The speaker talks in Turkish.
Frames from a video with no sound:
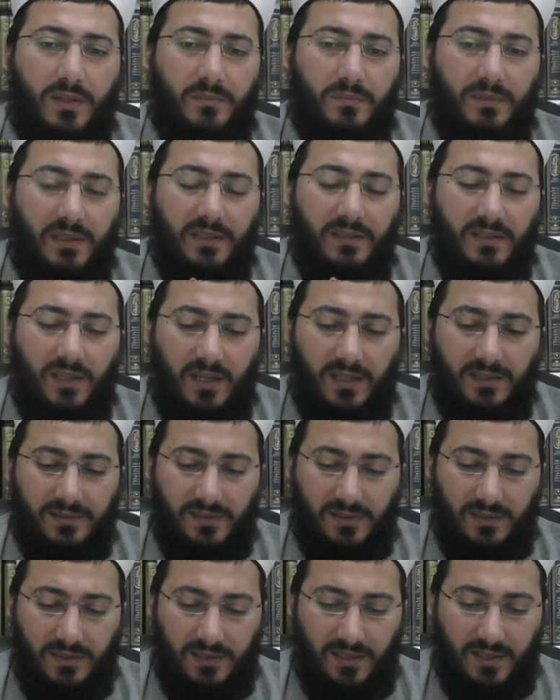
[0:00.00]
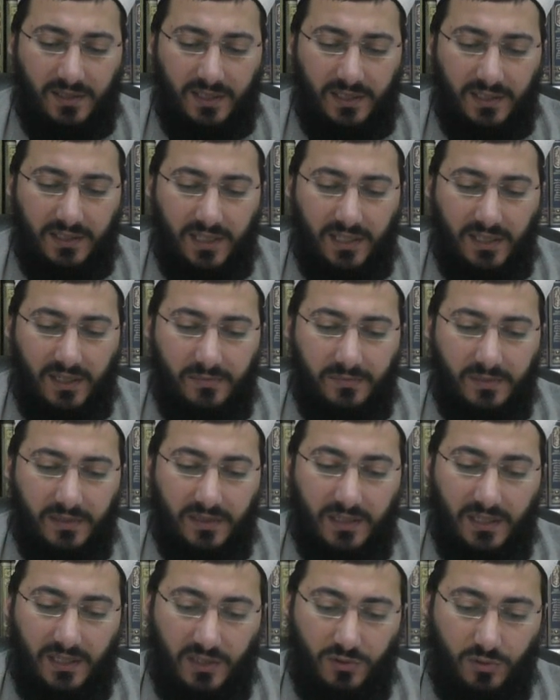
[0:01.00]
mide hastalıklarına iyi gelen bir
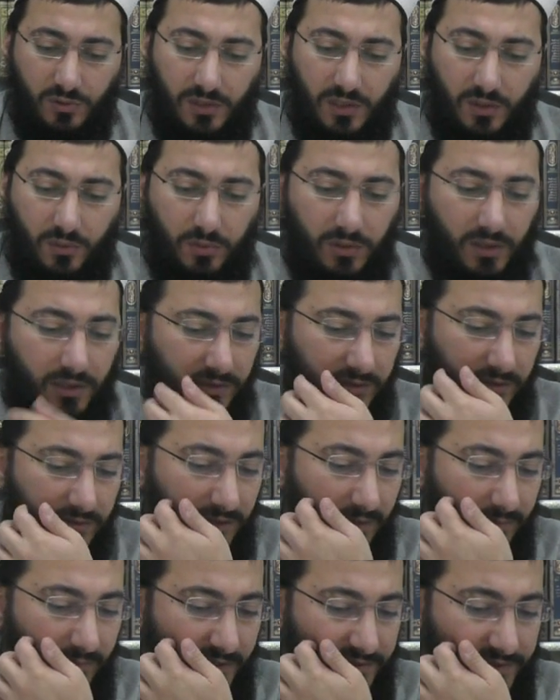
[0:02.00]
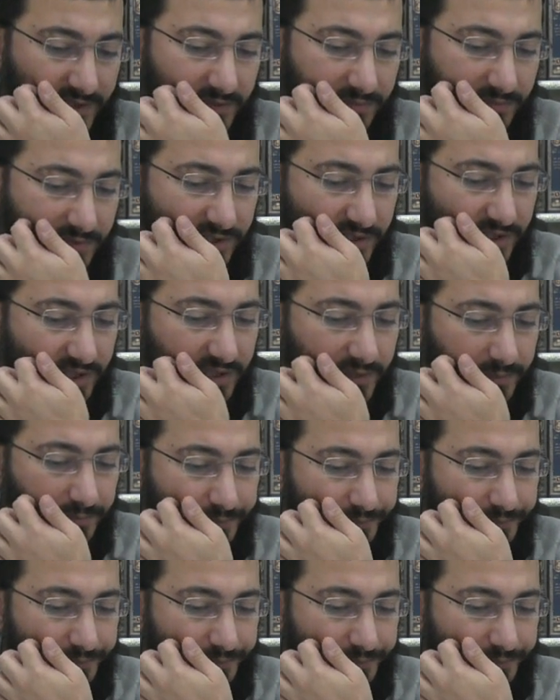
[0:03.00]
ilaç olarak kullanıldığından bahsetmiştik.